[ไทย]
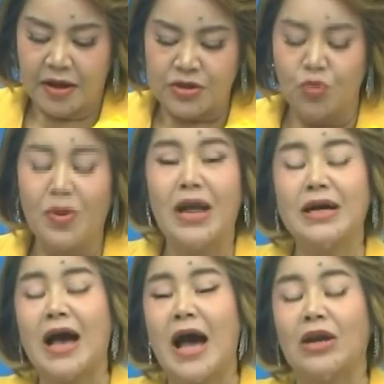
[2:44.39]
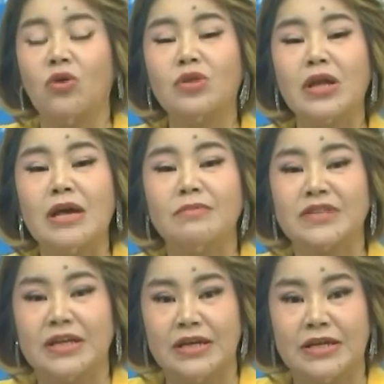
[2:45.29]
กระทรวงพลังงานก็เตรียม
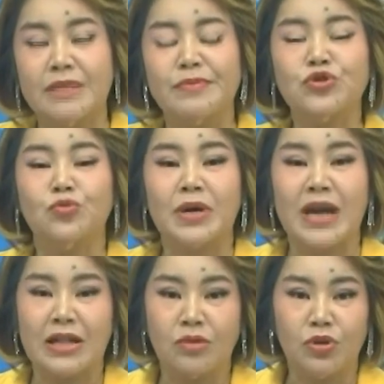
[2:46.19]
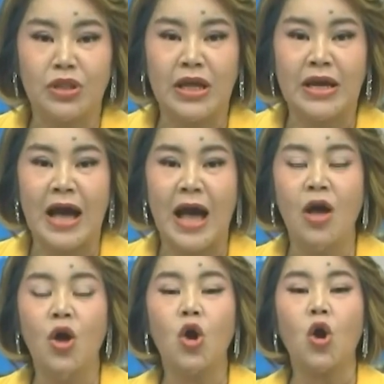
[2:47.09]
เสนอที่ประชุมคณะรัฐมนตรีค่ะ
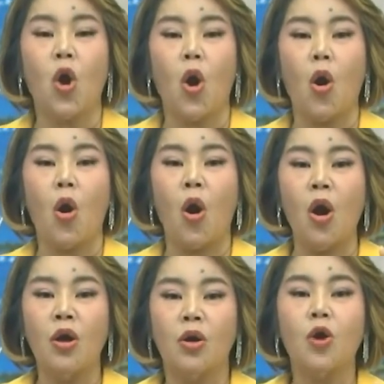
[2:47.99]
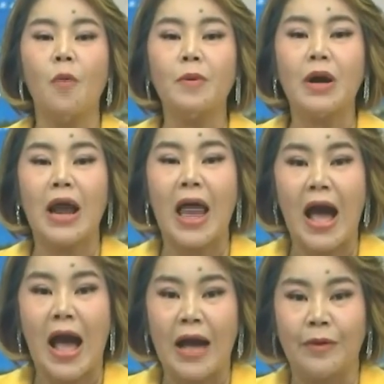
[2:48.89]
ของบก
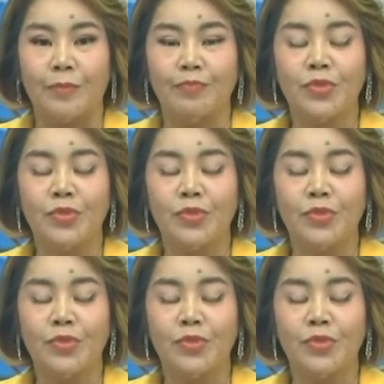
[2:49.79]
ลาง